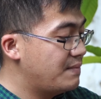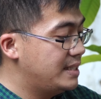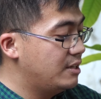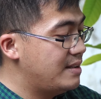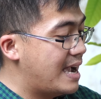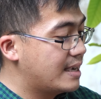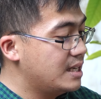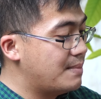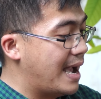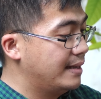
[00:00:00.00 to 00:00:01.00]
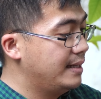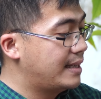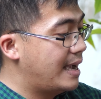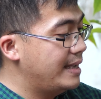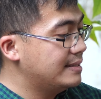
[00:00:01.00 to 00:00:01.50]
xét về chiều dài cơ bản thì
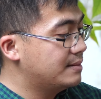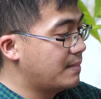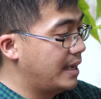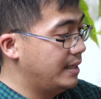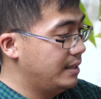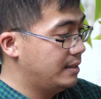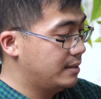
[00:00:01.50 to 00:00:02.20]
cái S7